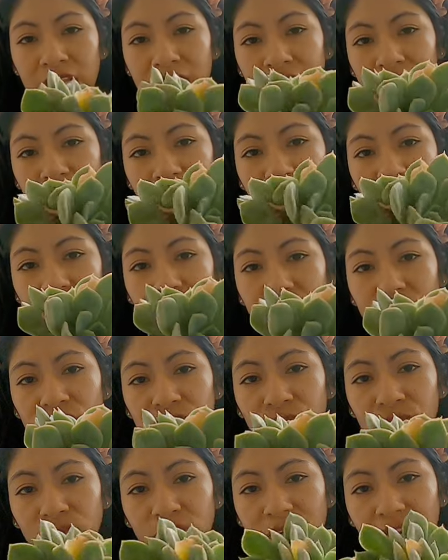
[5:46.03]
Esta es la otra
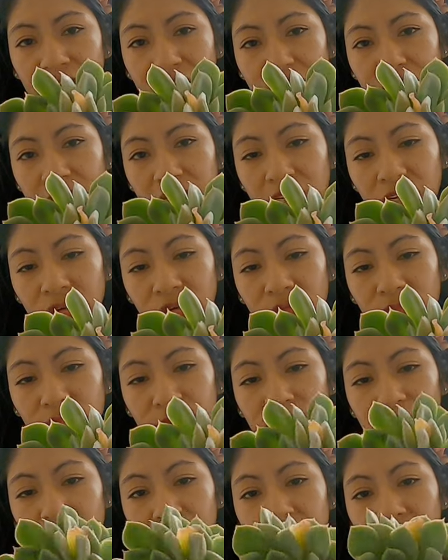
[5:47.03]
suculenta que
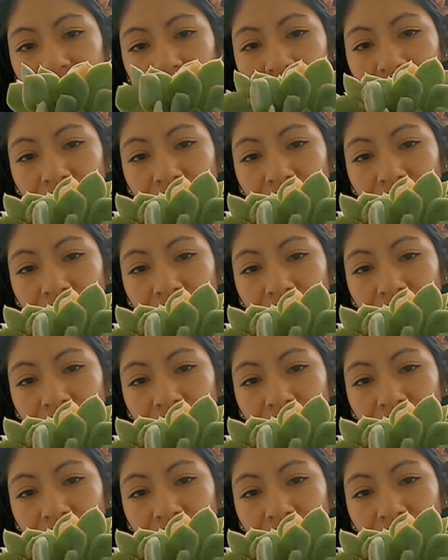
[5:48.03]
compré.